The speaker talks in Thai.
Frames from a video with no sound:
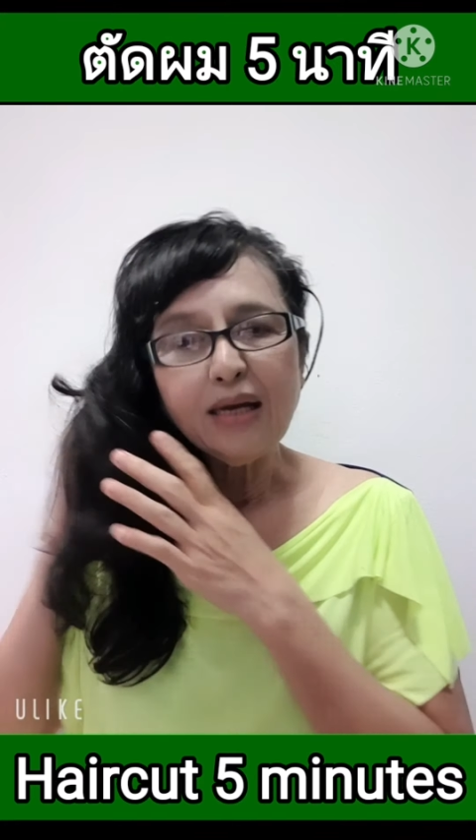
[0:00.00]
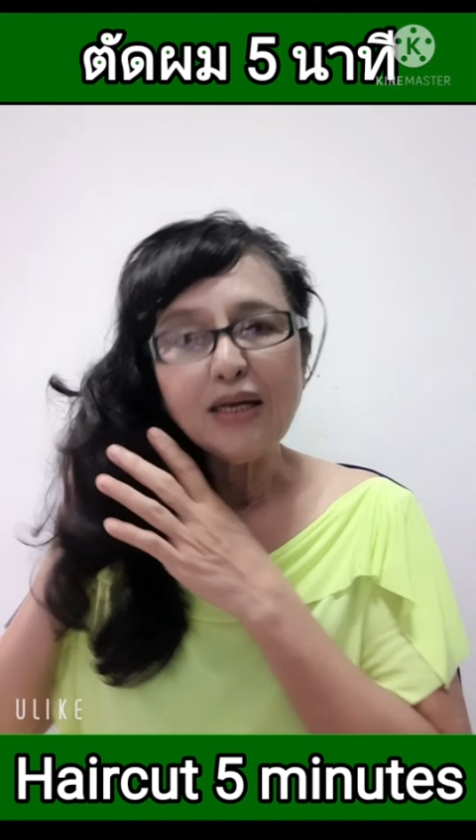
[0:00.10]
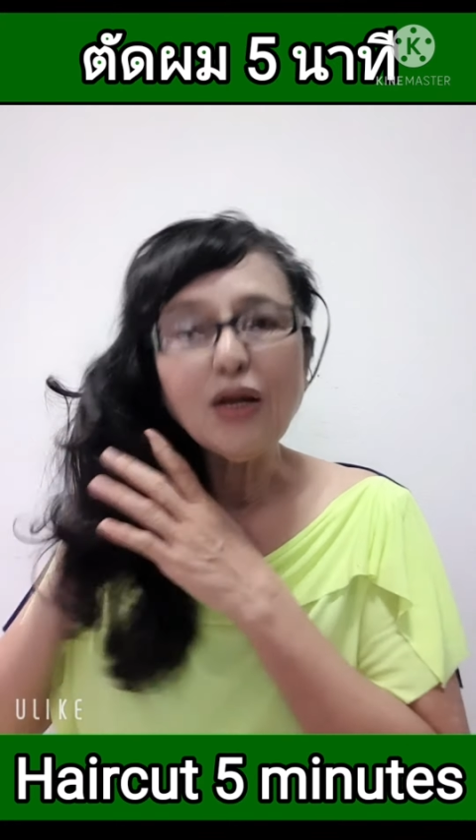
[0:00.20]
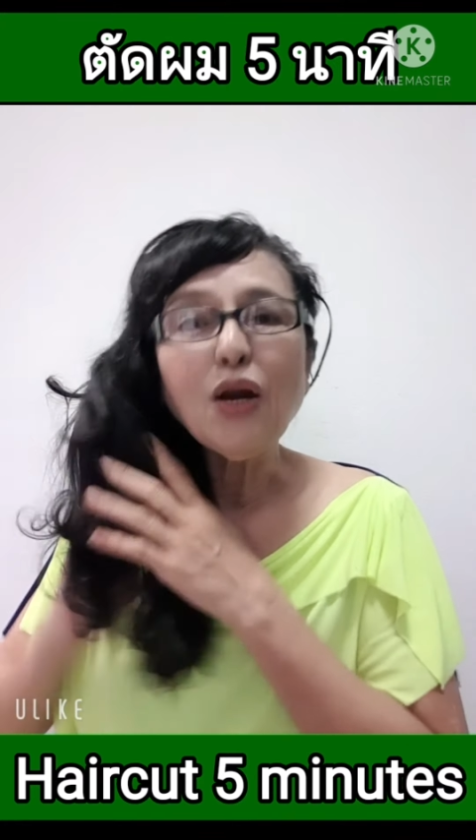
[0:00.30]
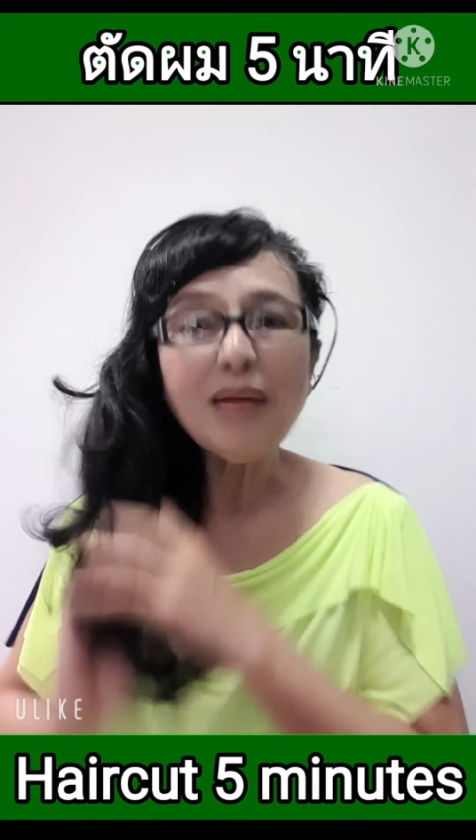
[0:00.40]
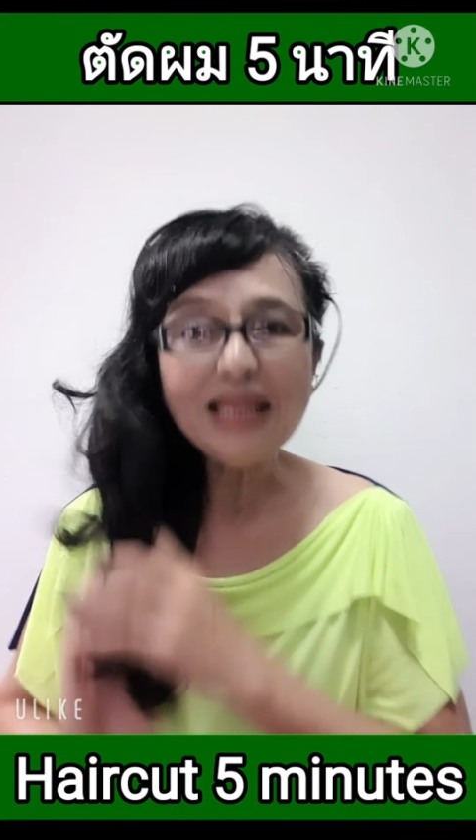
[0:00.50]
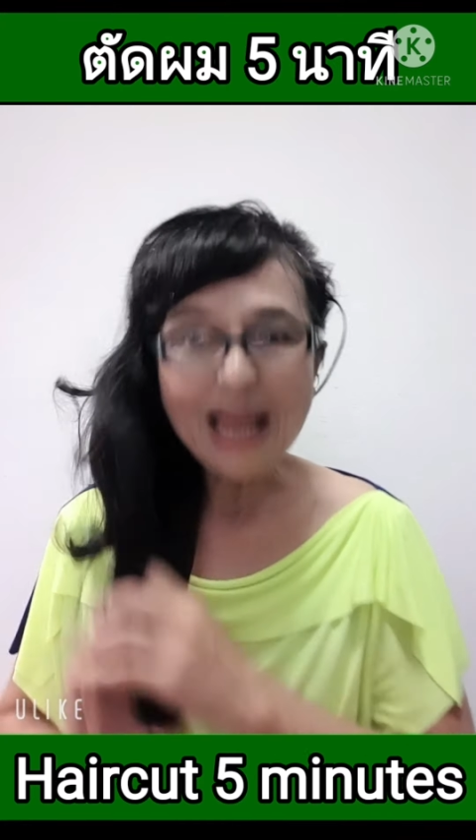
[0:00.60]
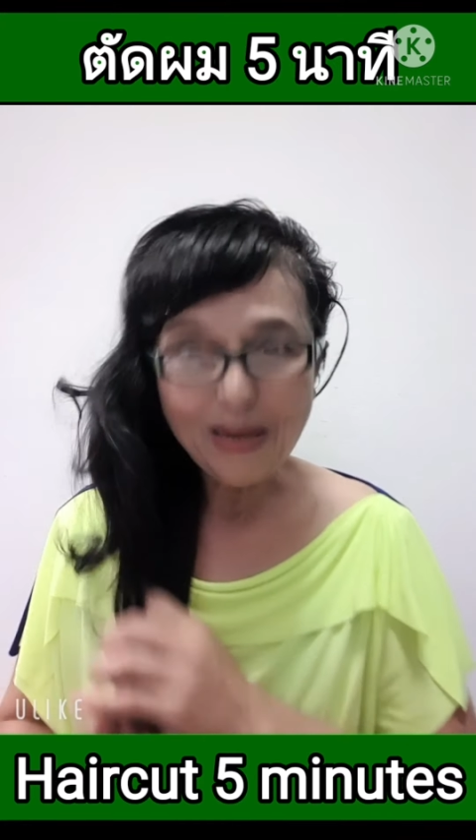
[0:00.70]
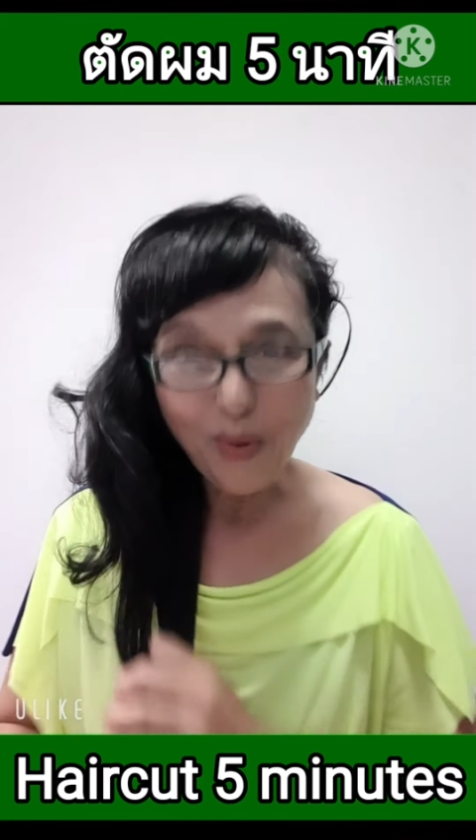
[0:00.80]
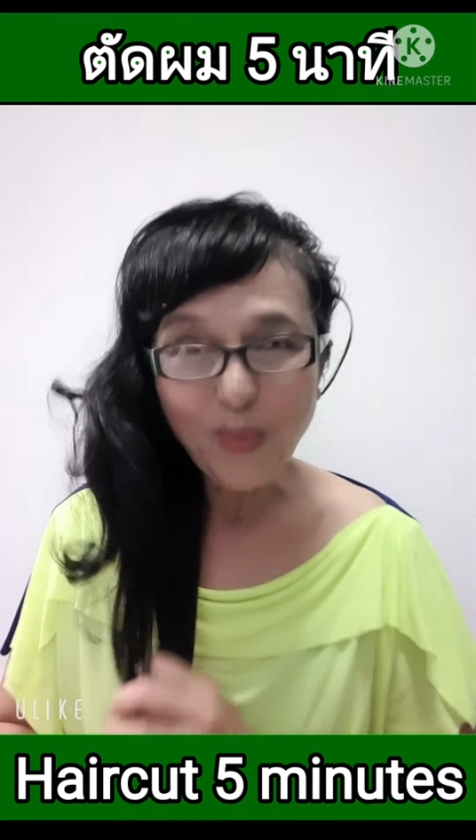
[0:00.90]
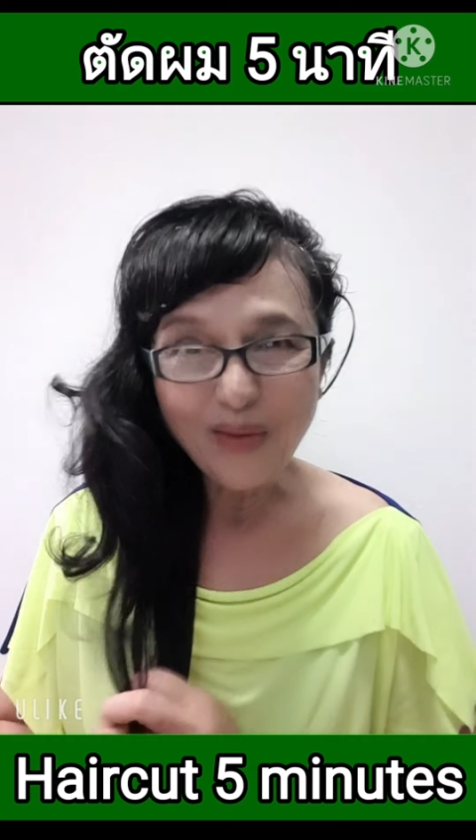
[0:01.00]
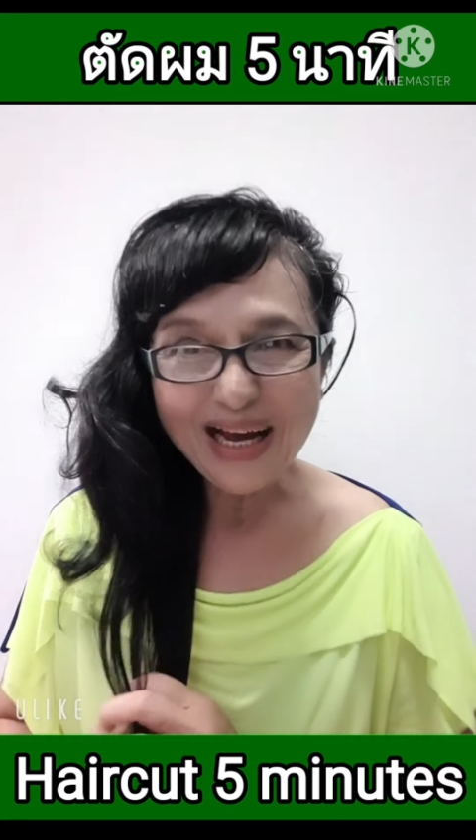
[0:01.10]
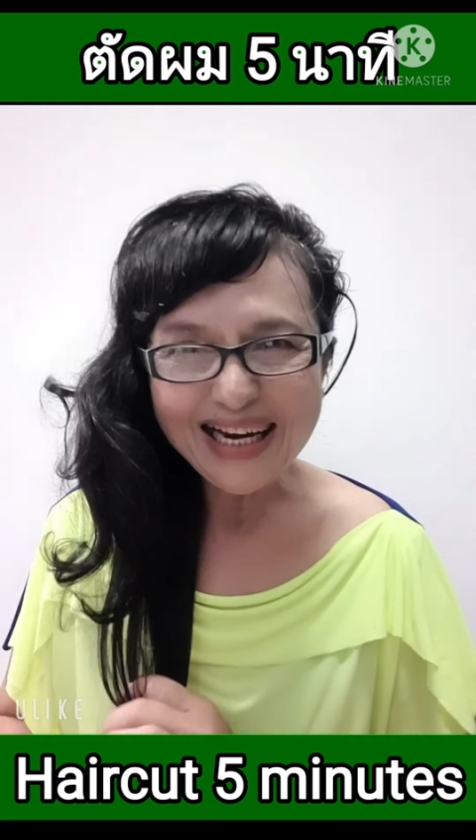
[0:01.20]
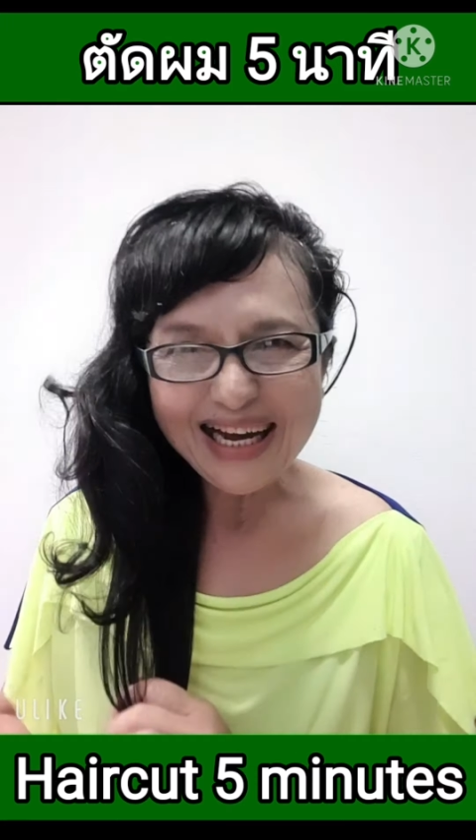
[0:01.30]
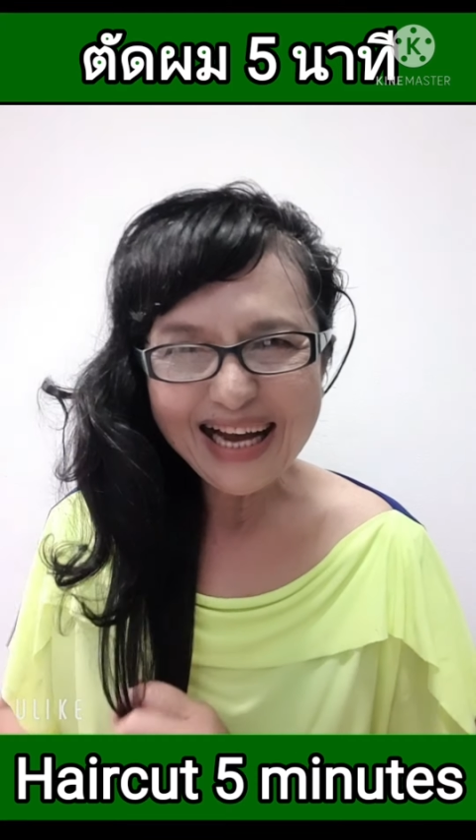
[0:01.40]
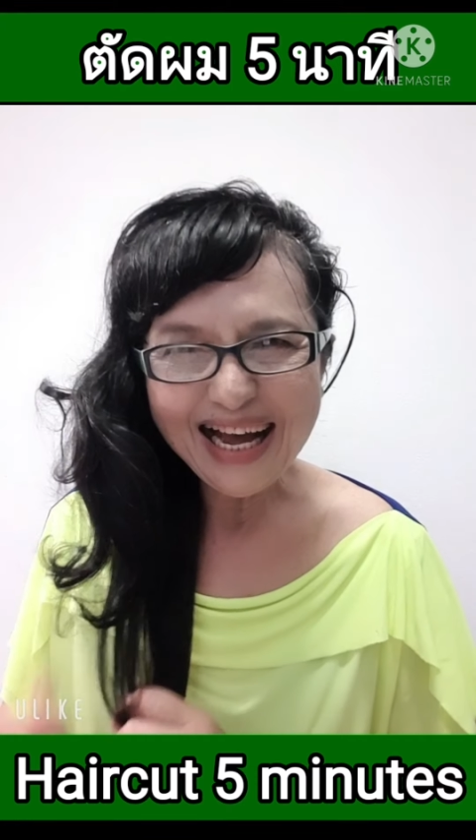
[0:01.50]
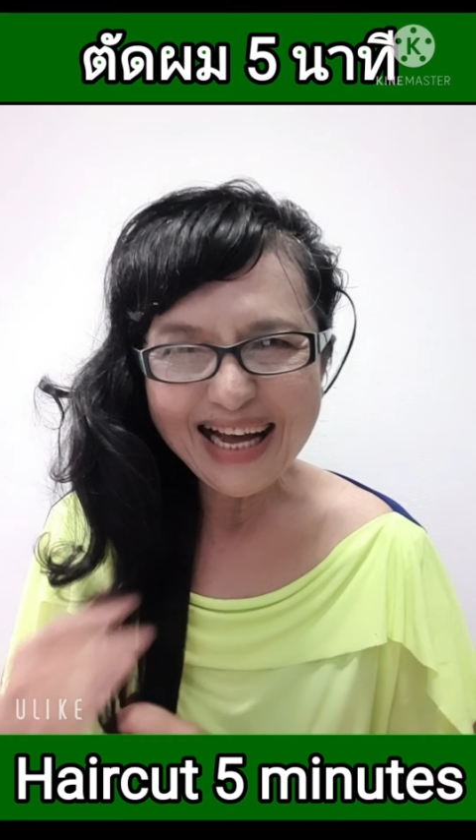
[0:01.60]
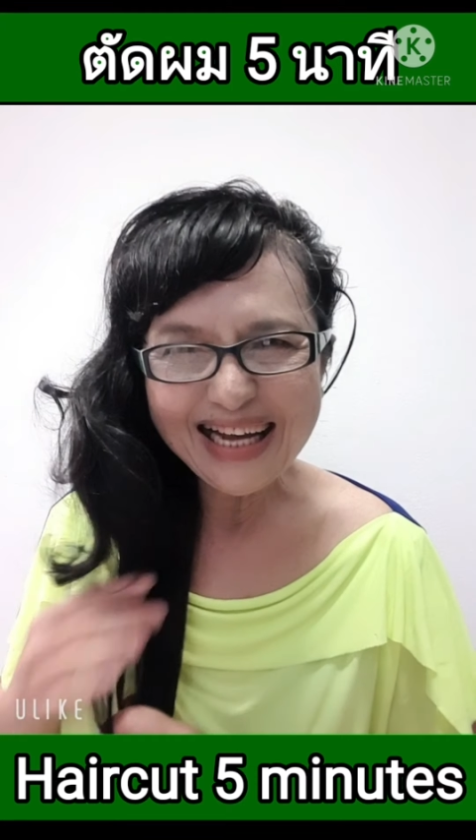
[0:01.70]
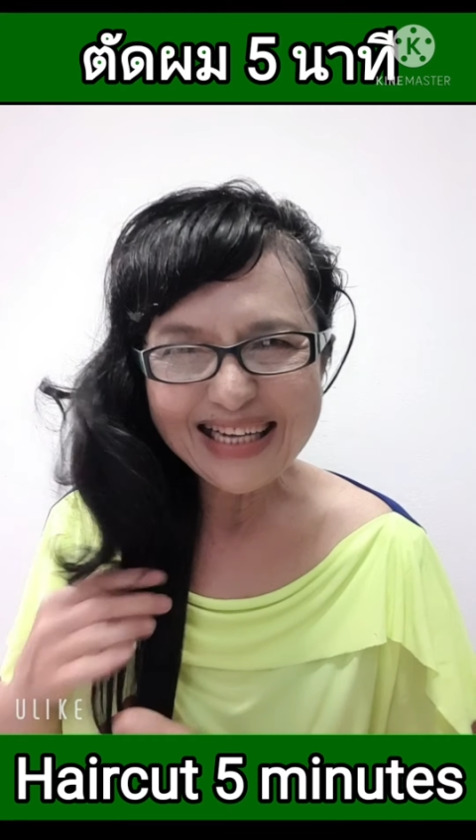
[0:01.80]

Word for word: เดี๋ยวเรามาตัดผมกันนะคะ